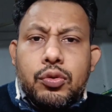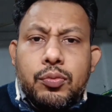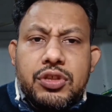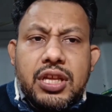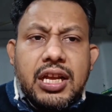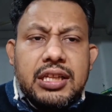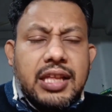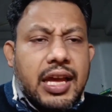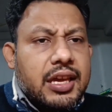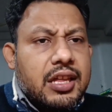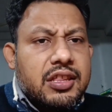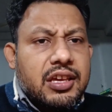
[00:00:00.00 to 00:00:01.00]
तो मुझे लगता
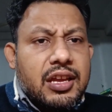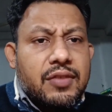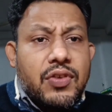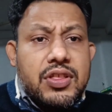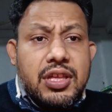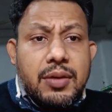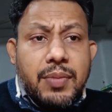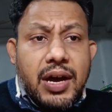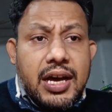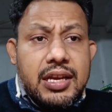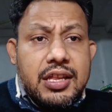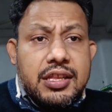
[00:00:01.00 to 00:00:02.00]
है कि सेकेंड फेज की
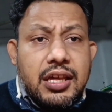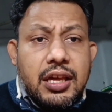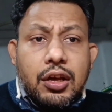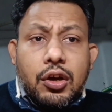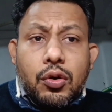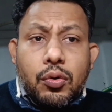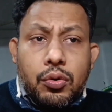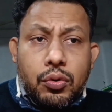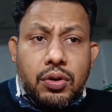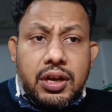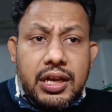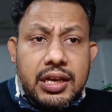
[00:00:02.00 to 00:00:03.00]
बहाली से
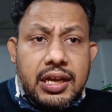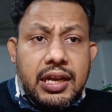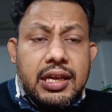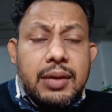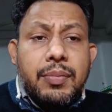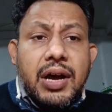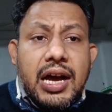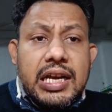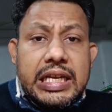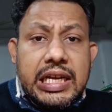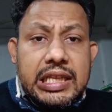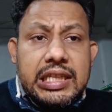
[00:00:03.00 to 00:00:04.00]
उनको कहीं ना कहीं
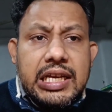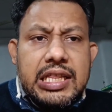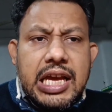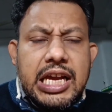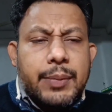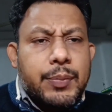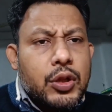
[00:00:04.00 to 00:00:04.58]
बाहर कर दिया जाएगा